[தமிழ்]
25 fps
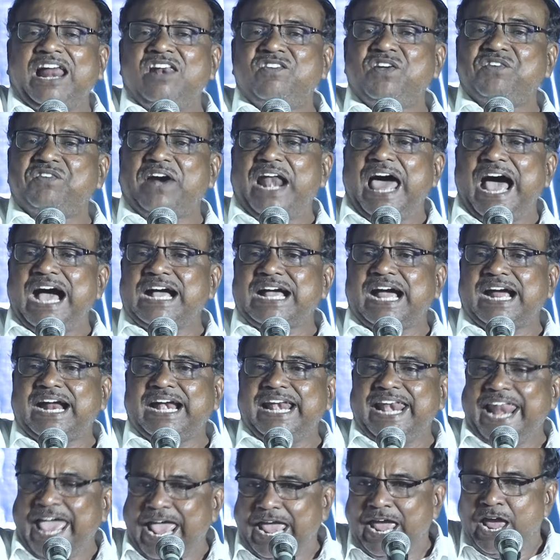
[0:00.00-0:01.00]
கல்வி
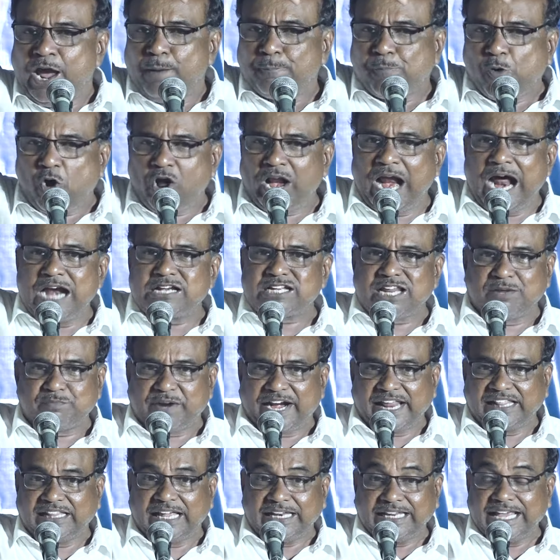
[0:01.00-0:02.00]
வளாகங்களில் போராட்டம்
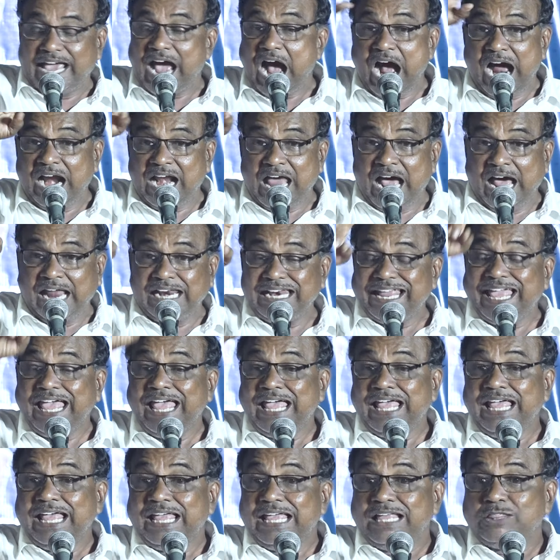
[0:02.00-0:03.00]
நடந்தது ஆனால்
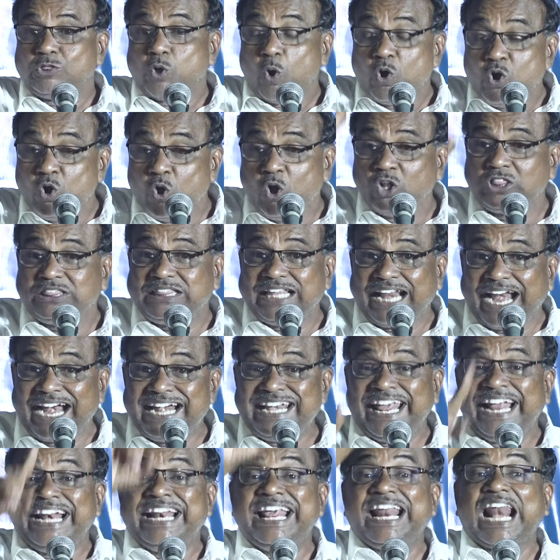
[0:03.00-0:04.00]
தொண்ணூத்தி
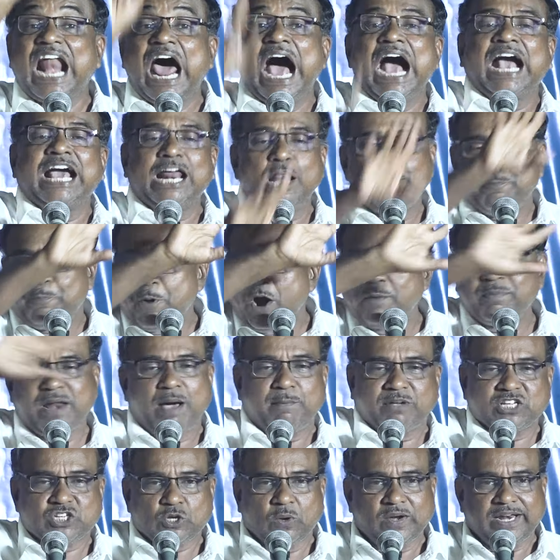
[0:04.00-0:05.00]
ரெண்டை நிராகரிப்போம்
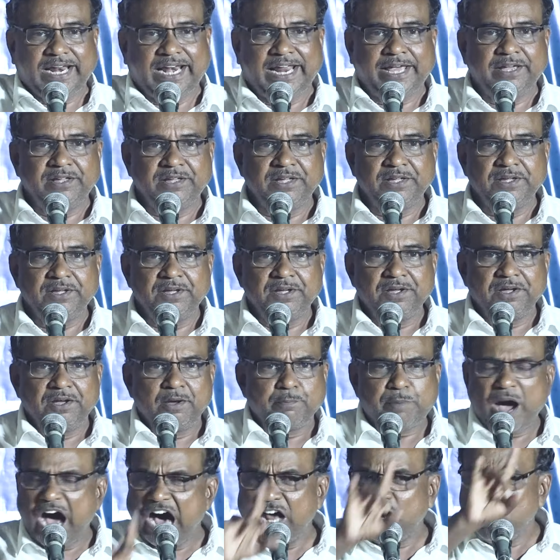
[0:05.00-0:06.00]
நாம் சொல்லலை
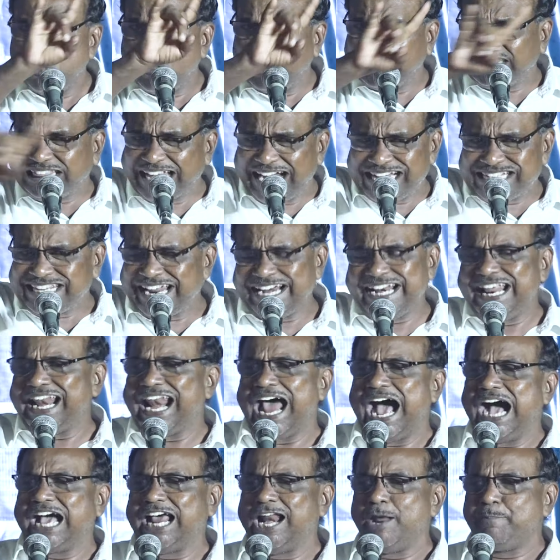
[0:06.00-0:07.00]
அறுபத்தி எட்டை
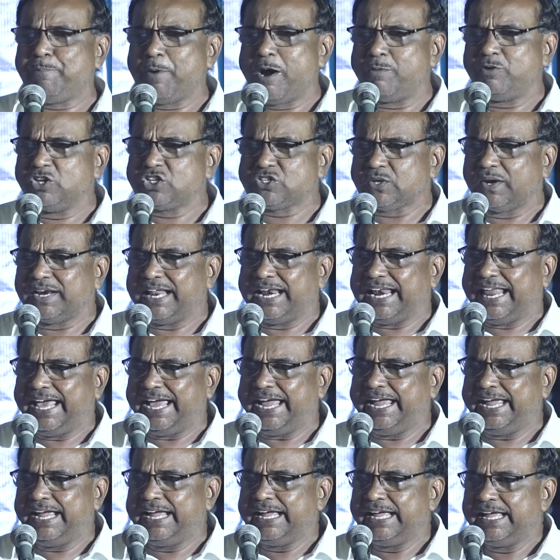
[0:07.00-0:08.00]
நிராகரிப்போம்னு எண்பத்தி
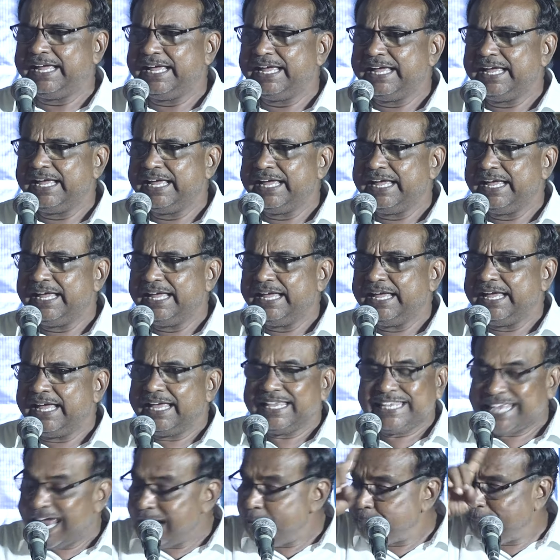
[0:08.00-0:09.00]

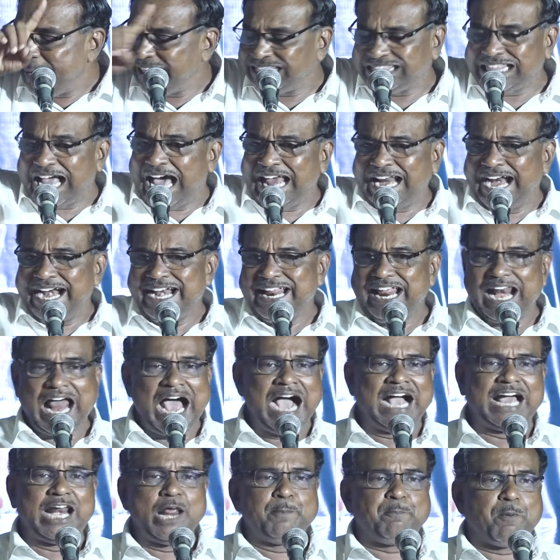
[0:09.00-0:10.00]
எண்பத்தாறை
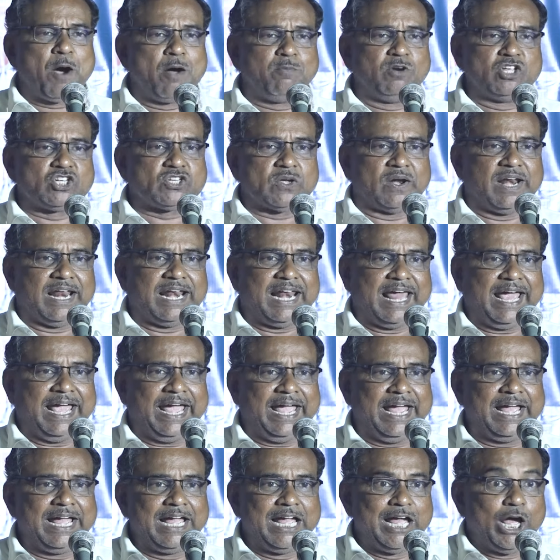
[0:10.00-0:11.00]
நிராகரிப்போம்னு சொல்லல
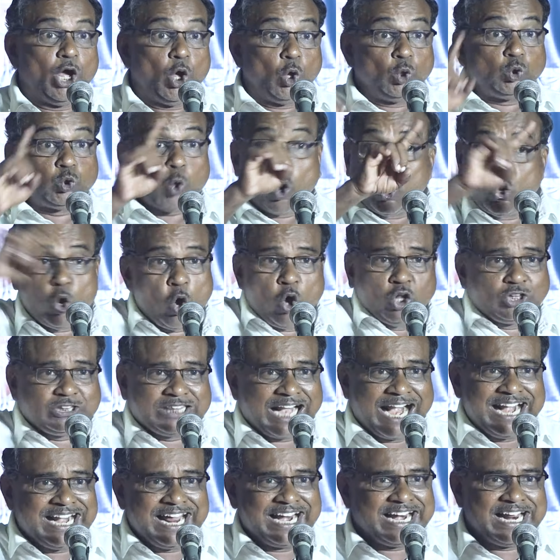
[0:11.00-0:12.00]

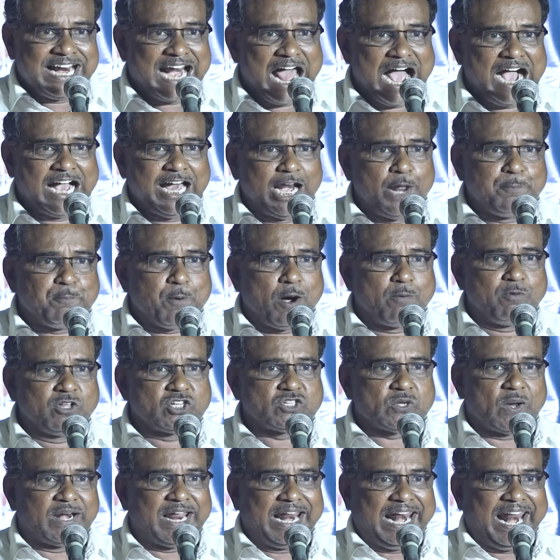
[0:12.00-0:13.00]
தொண்ணூத்தி ரெண்டை நிராகரிப்போம்னு
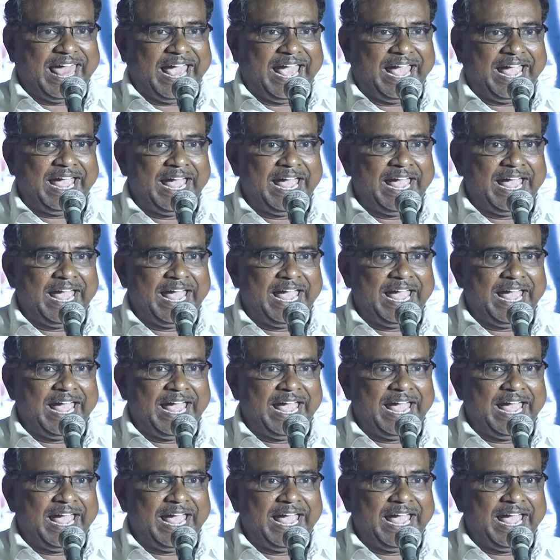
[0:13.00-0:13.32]
சொல்லல